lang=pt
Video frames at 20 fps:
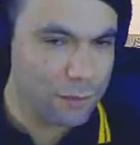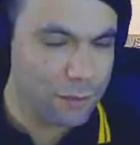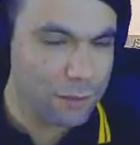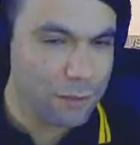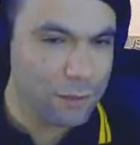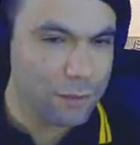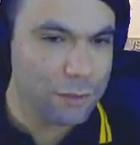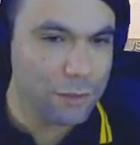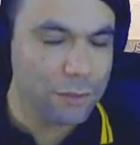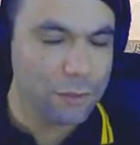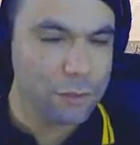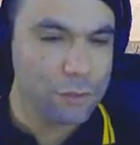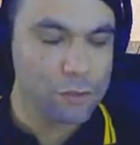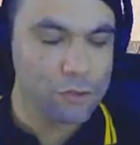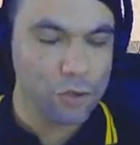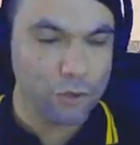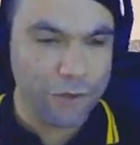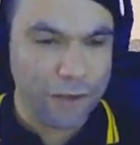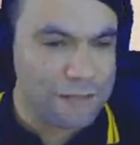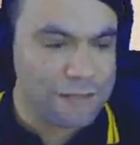Positivo,
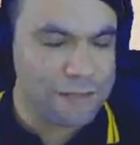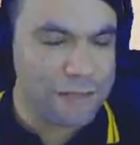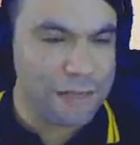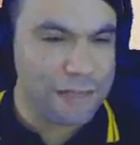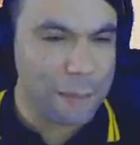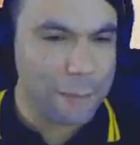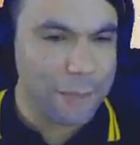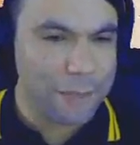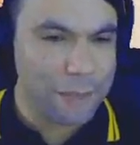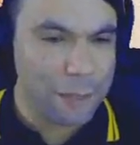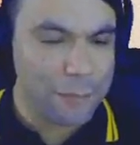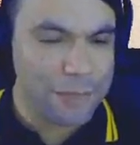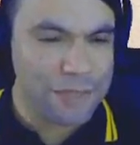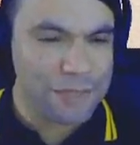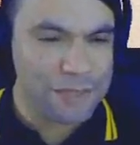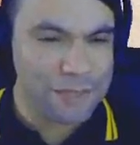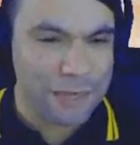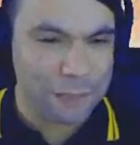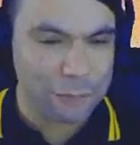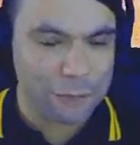senhor. Esse treinamento
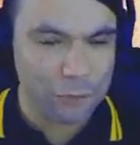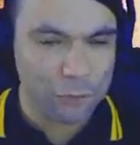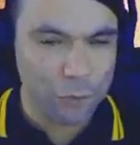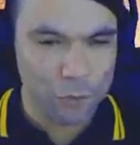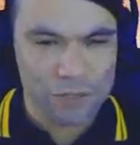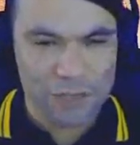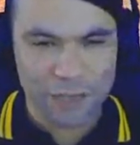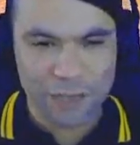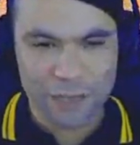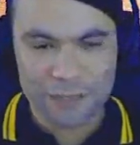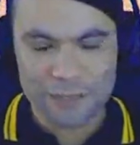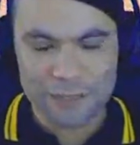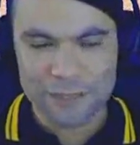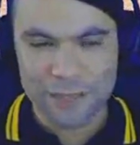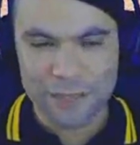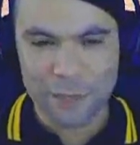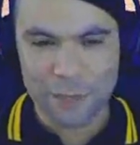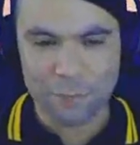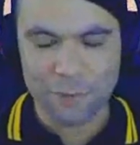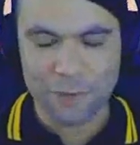é ministrado a todos
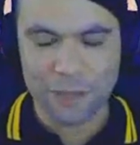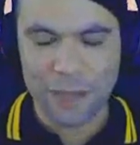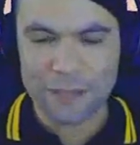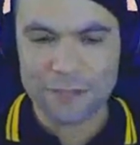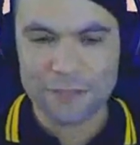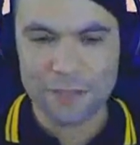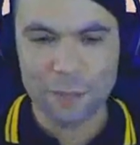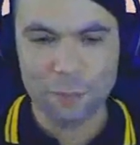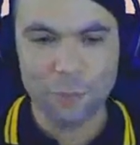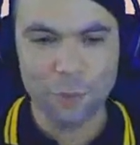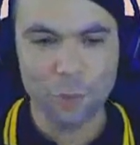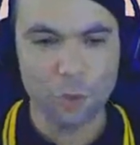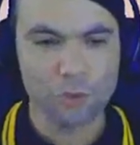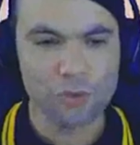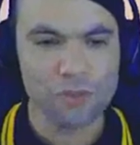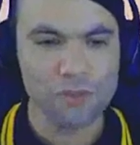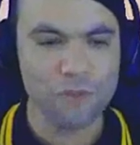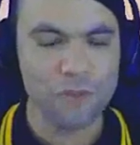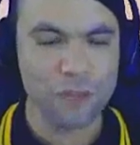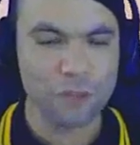aqueles que serem, querem ser
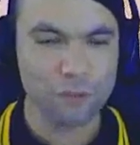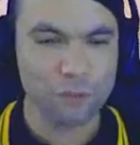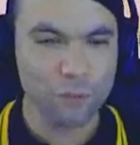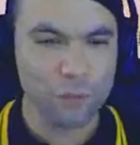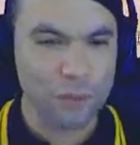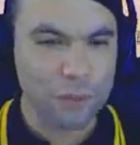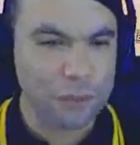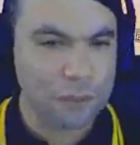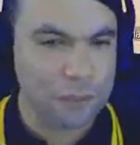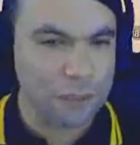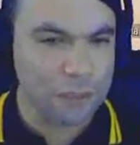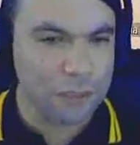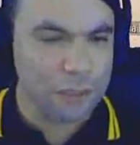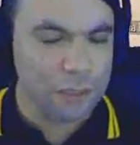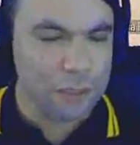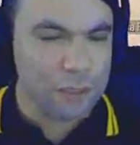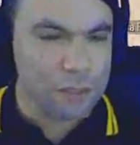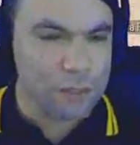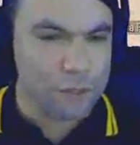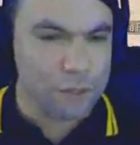pilotos de viatura.
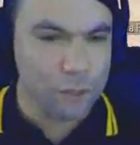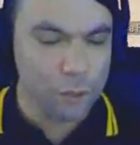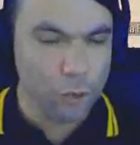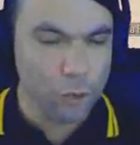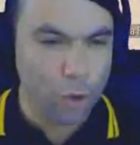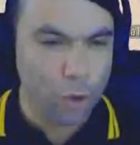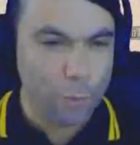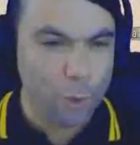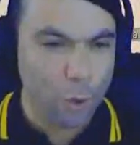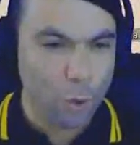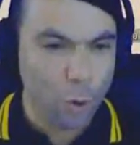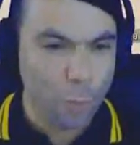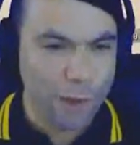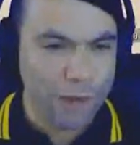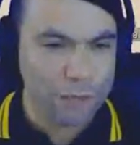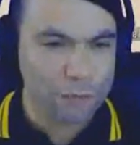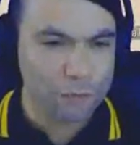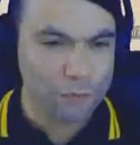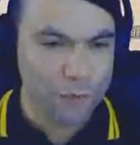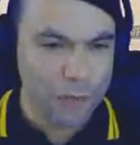Círio, a meu
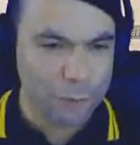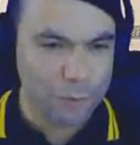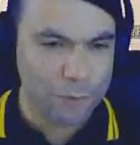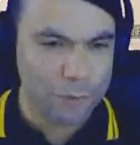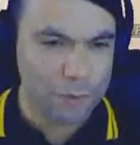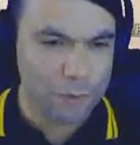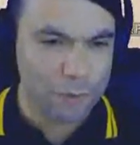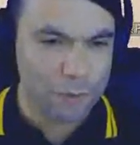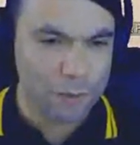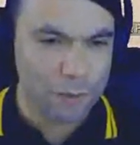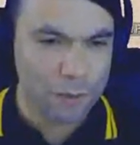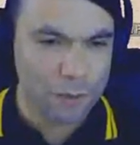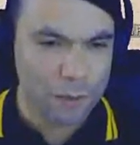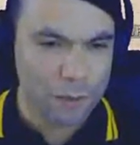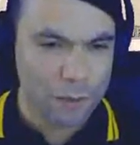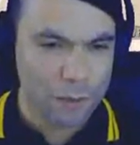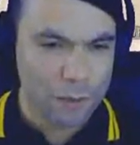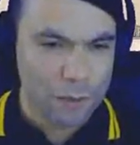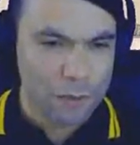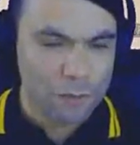comando, vamos!
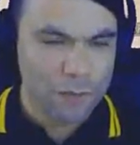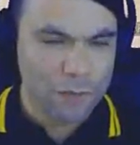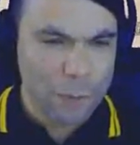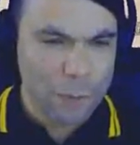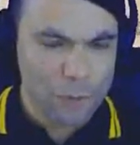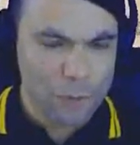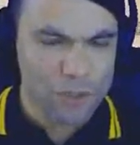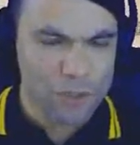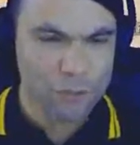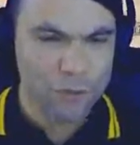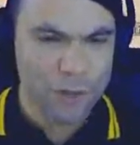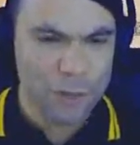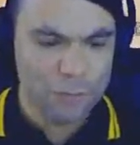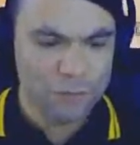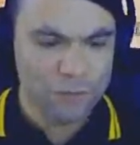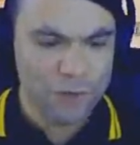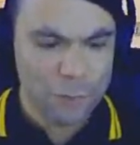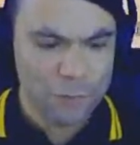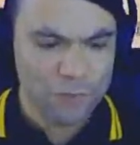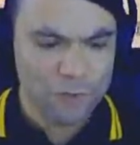Vamos, Círio,
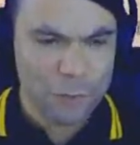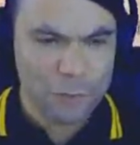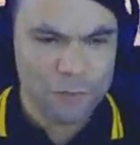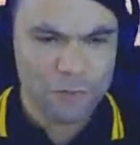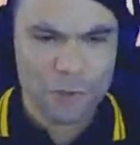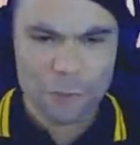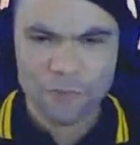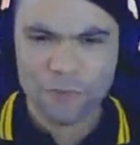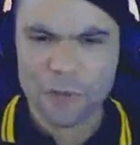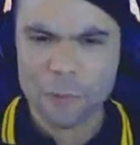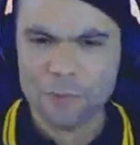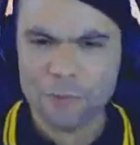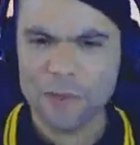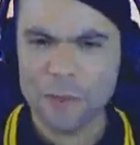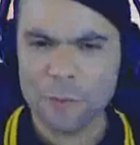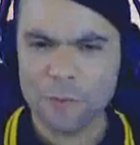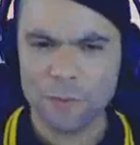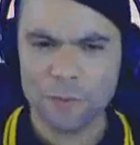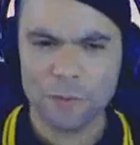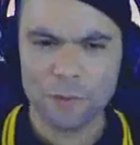vamos, vamos, vamos, vamos,
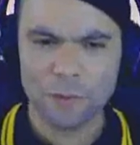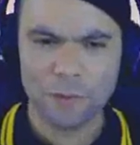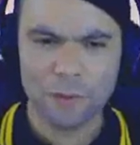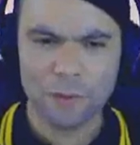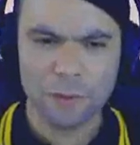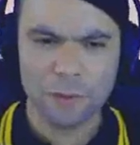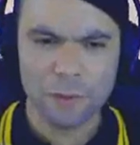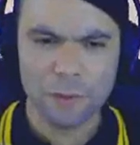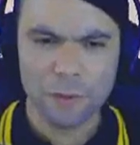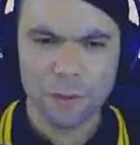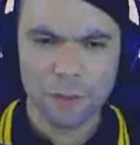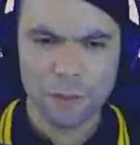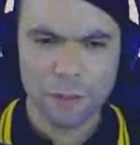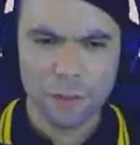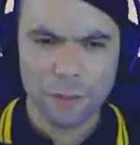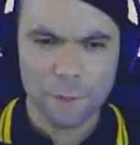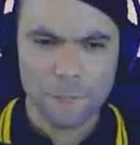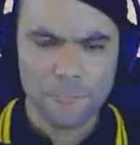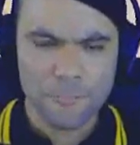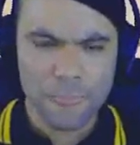vamos, vamos!
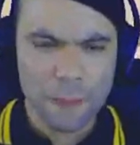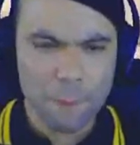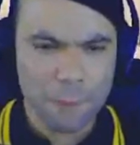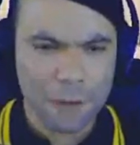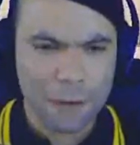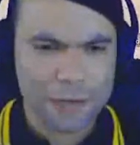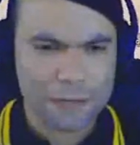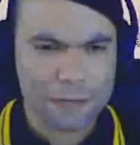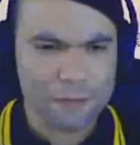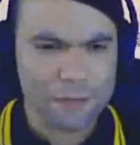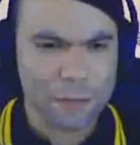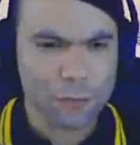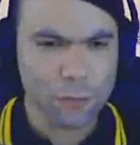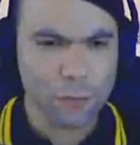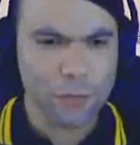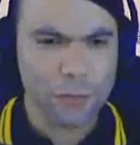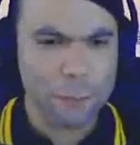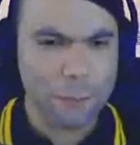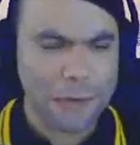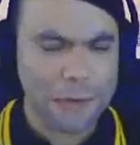Embarca na
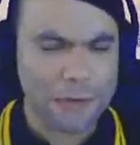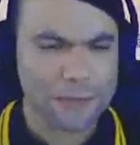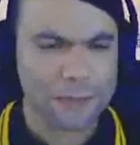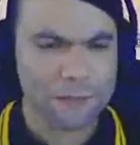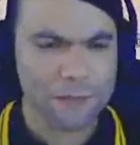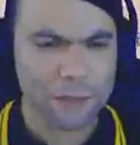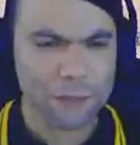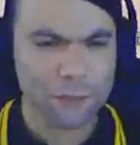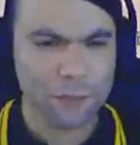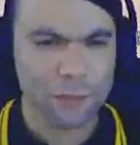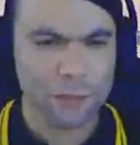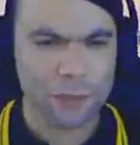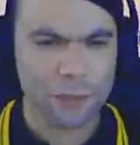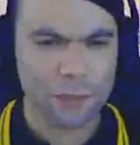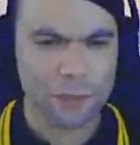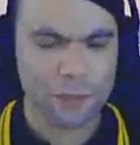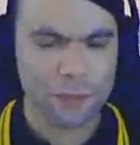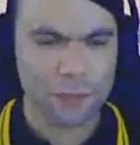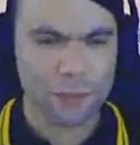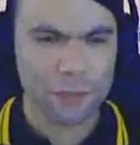viatura, embarca na
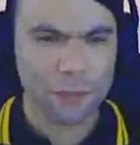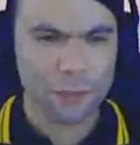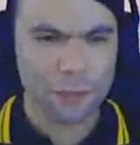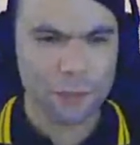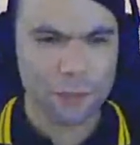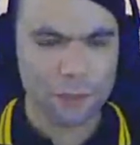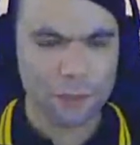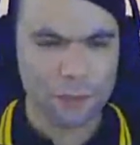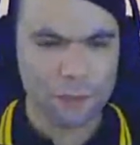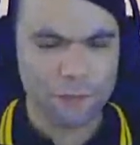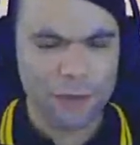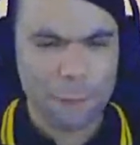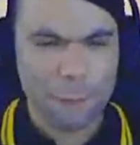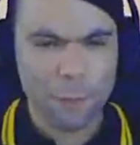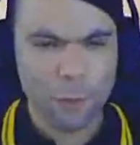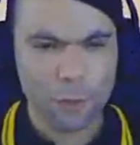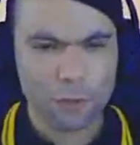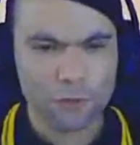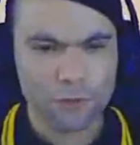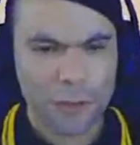viatura!
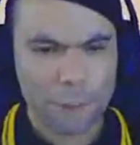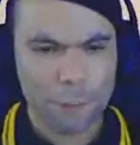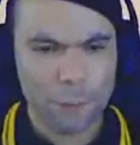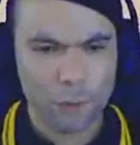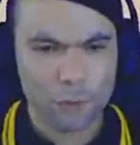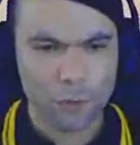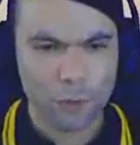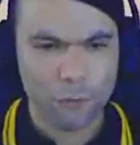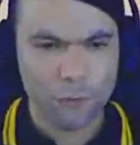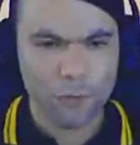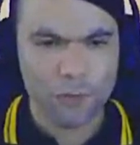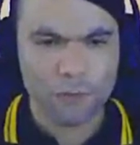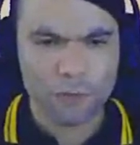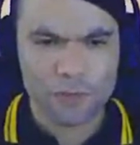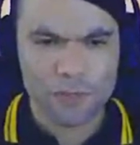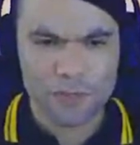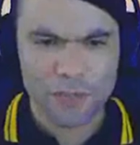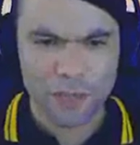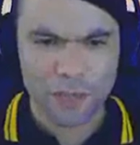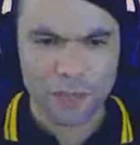Vai, piloto, vai, piloto,
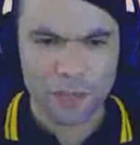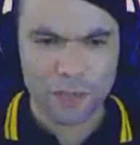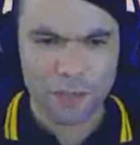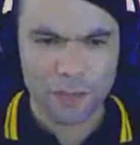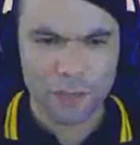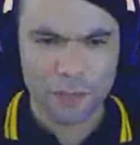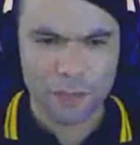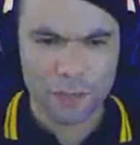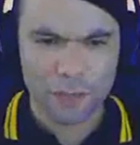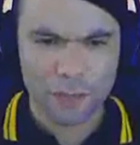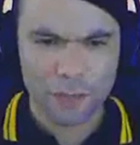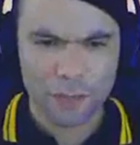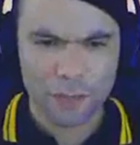confio em você!